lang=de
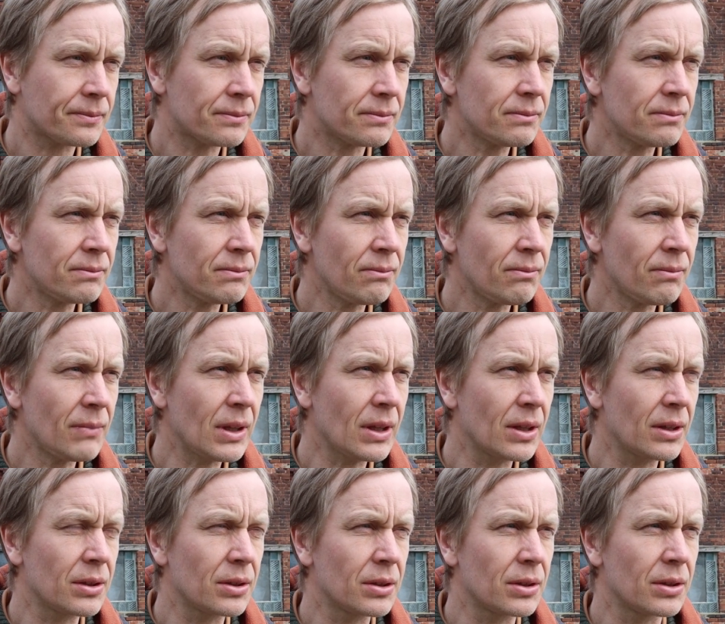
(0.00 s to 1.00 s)
mich noch ein bisschen
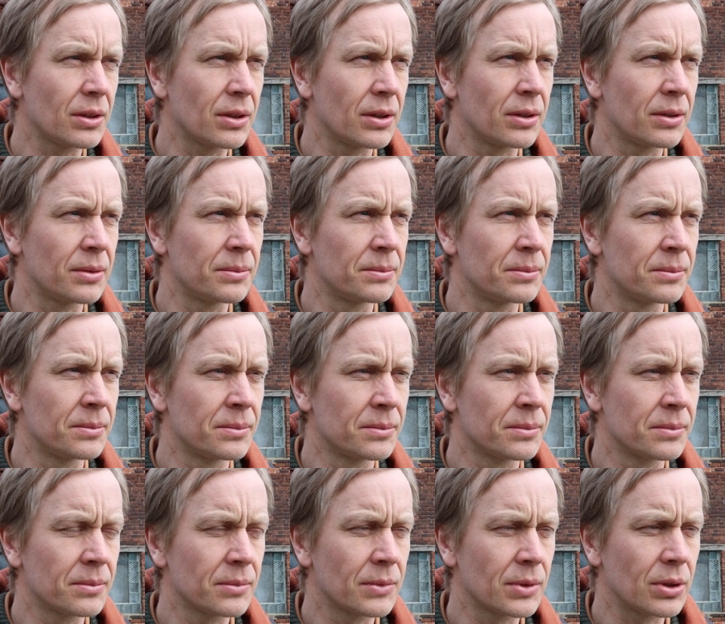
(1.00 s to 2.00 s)

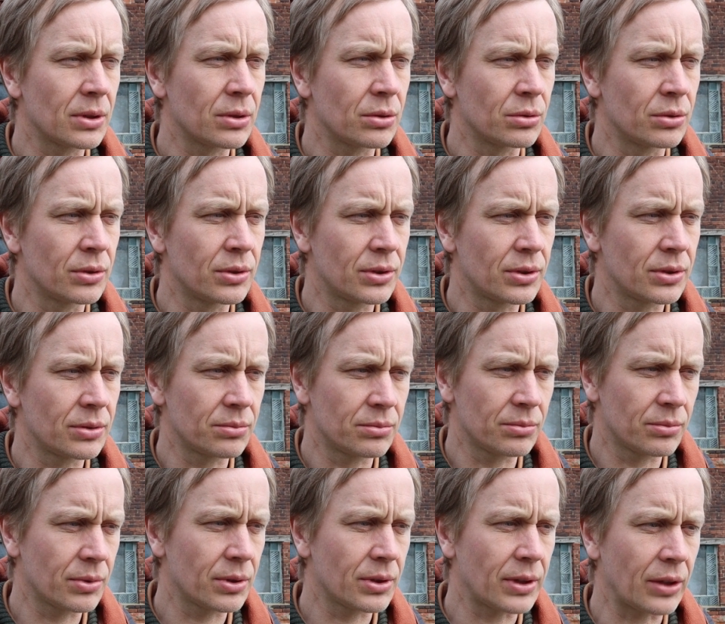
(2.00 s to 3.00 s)
Ähm, und
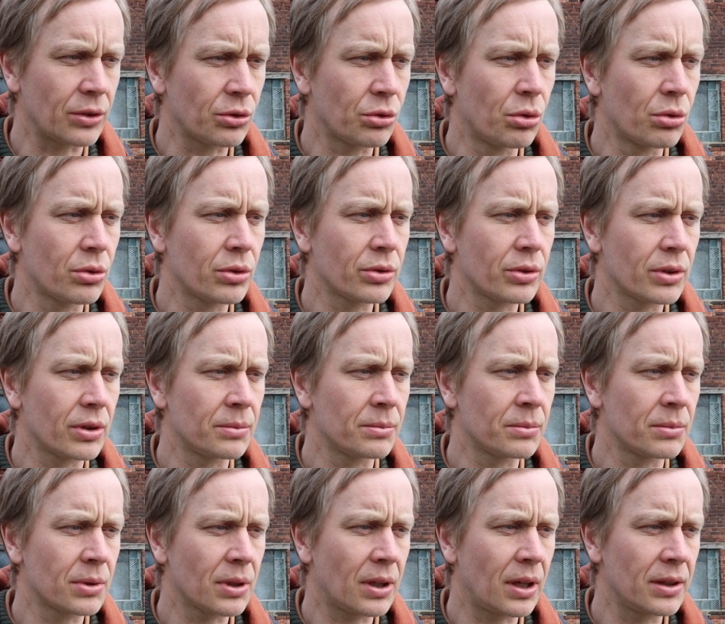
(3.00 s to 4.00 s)
der Druck,
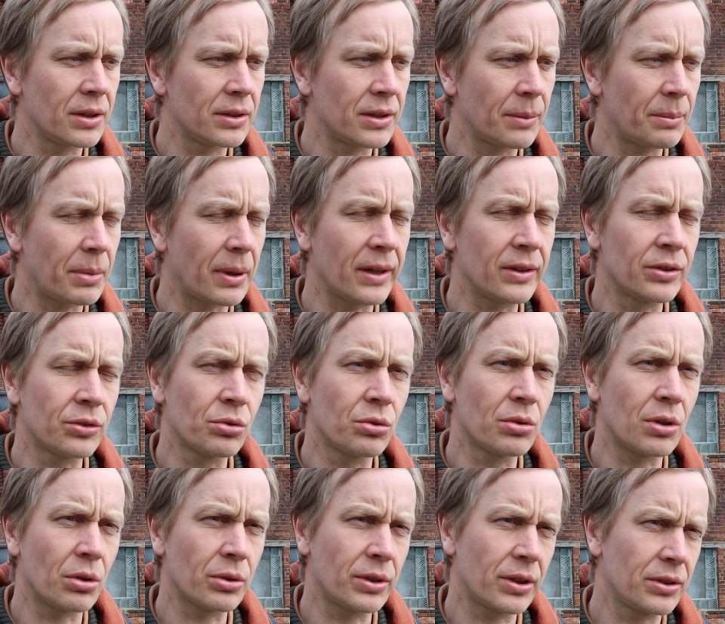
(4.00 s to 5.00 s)
ähm, gerade der
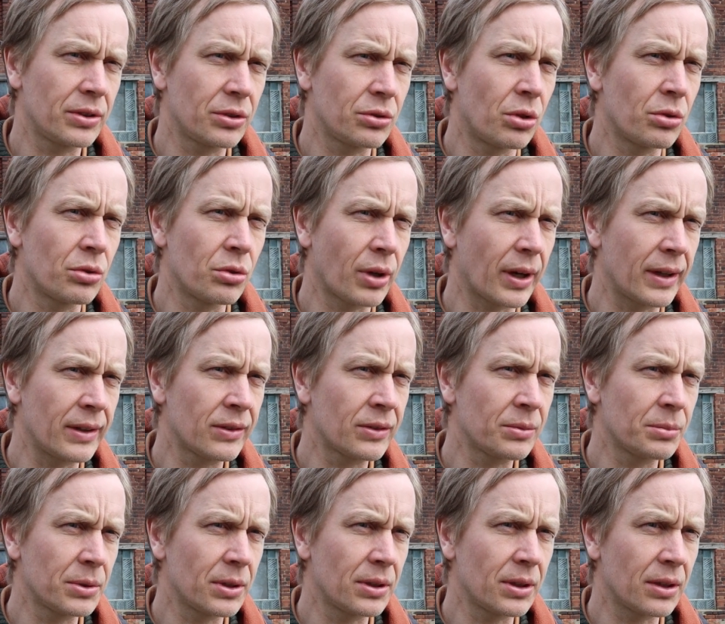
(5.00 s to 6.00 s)
Preisdruck, auch der, die
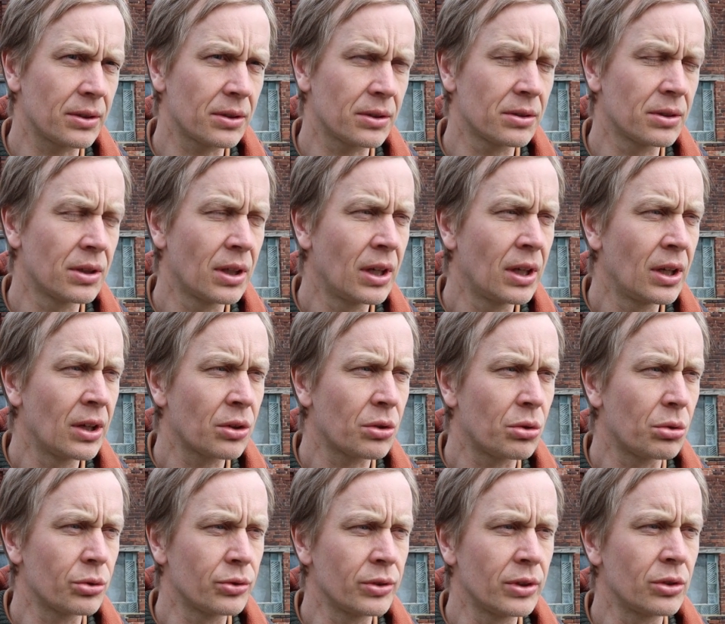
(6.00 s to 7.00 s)
Konkurrenz mit den anderen
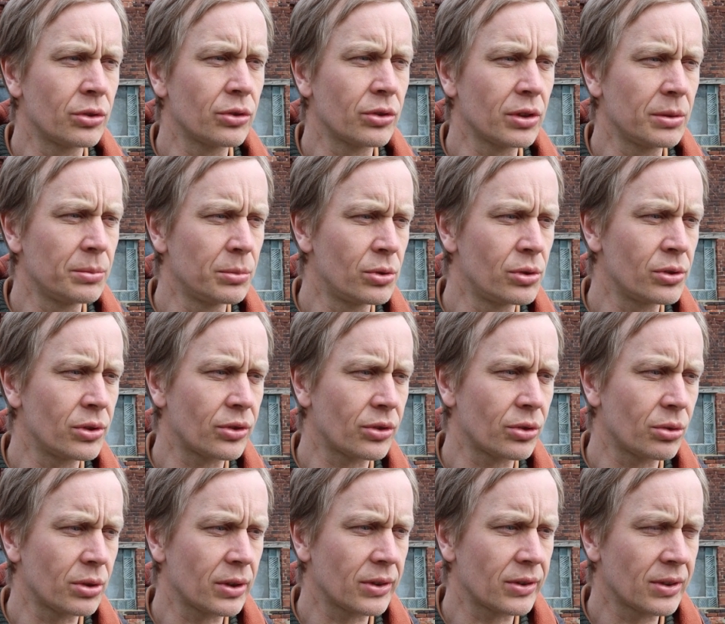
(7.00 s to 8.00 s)
großen Industriemühlen ist
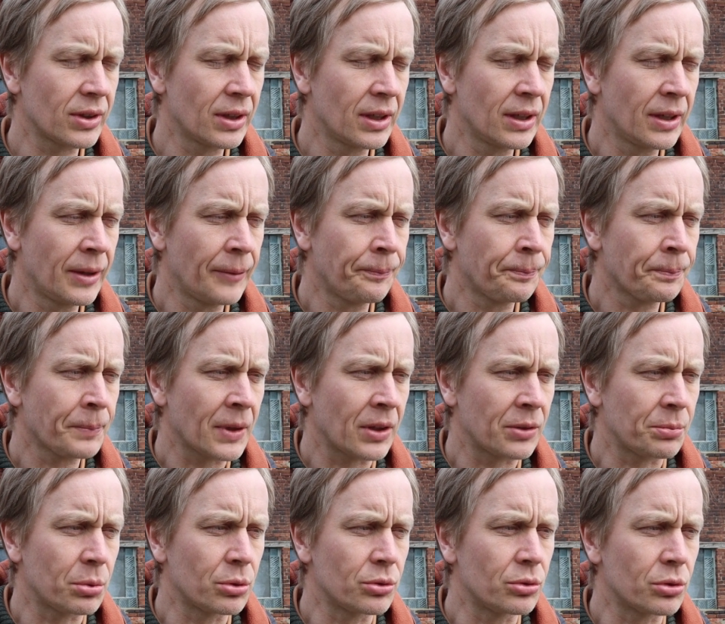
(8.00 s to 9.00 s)
so, dass
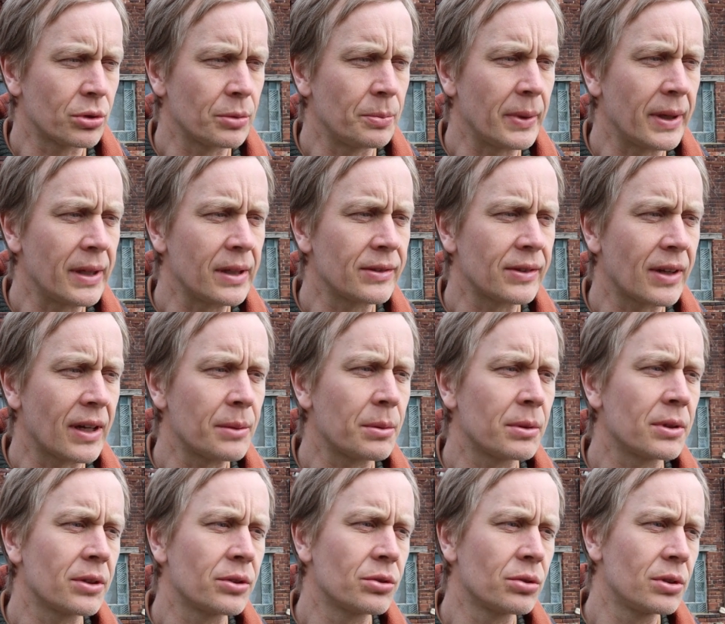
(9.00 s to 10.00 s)
das Produkt Mehl
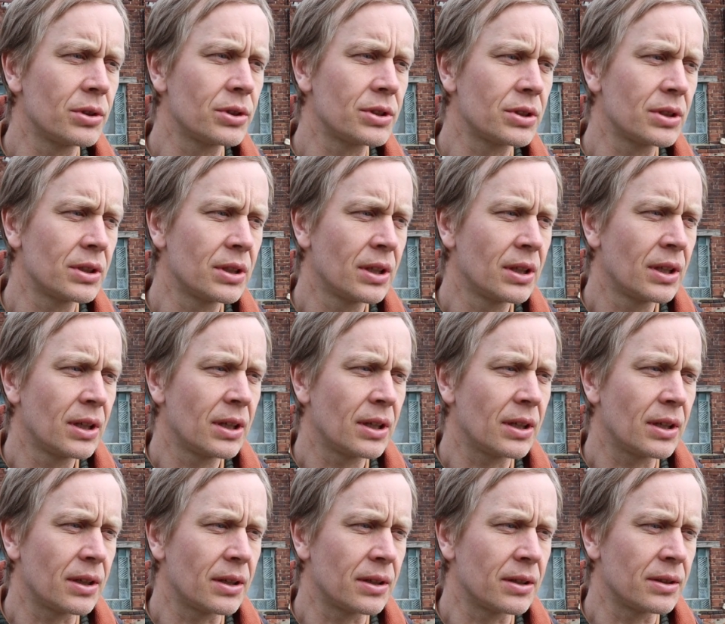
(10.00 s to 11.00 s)
selber natürlich
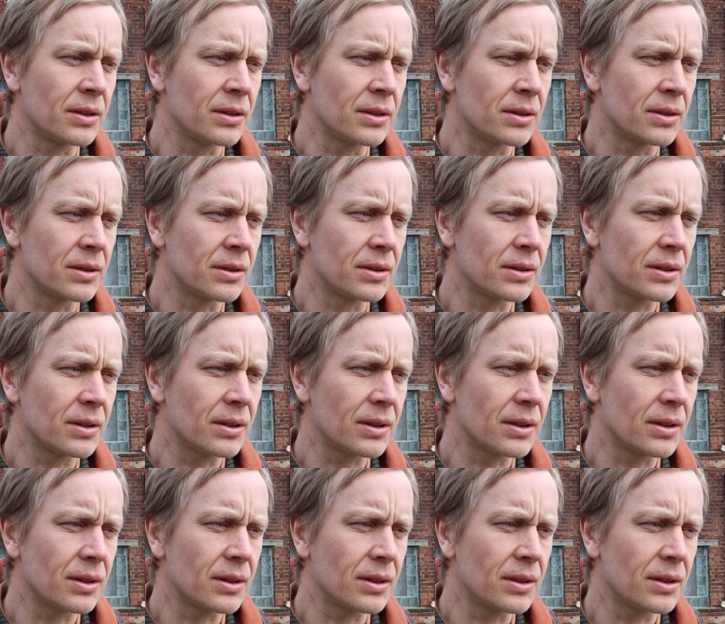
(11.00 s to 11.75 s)
ein,